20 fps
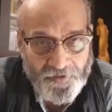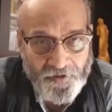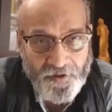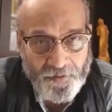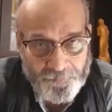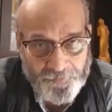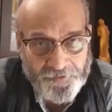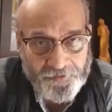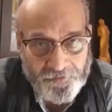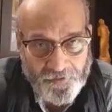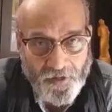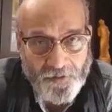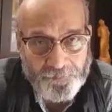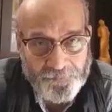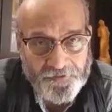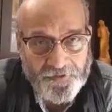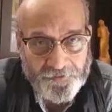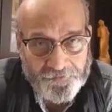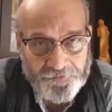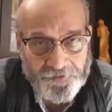हमें काम
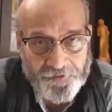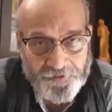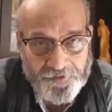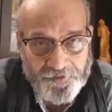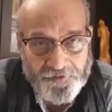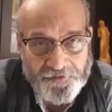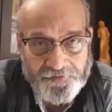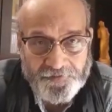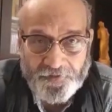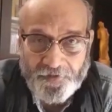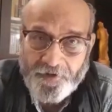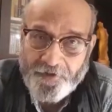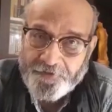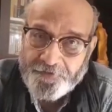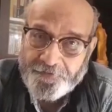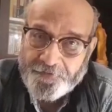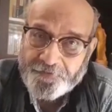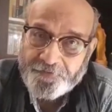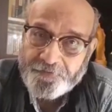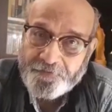करने की
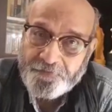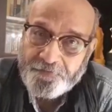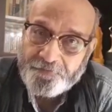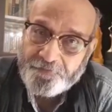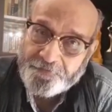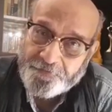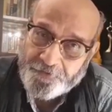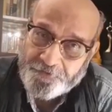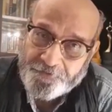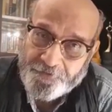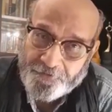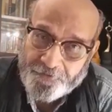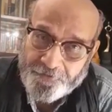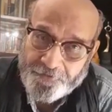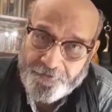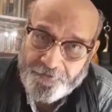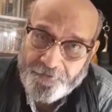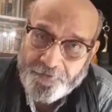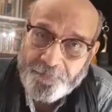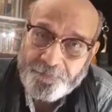सलाहियत देते
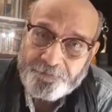रहे